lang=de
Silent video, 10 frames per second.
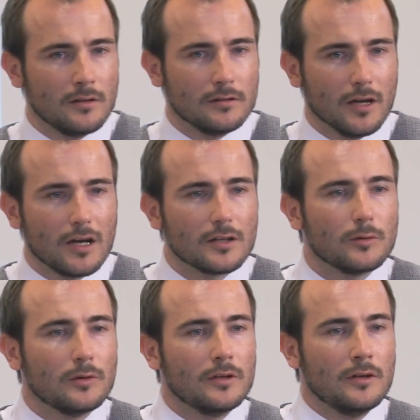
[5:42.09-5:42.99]
nach
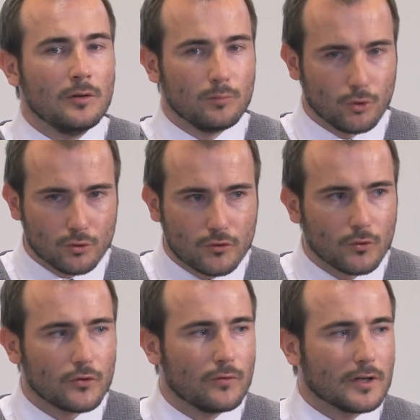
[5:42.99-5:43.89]

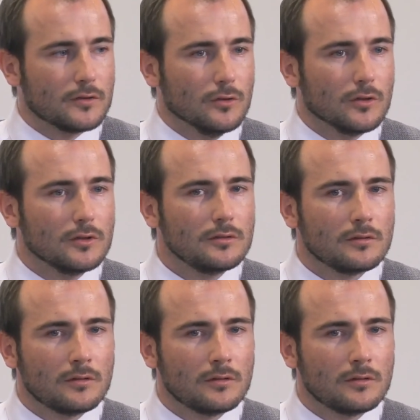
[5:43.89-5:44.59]
Produktionsfaktoren,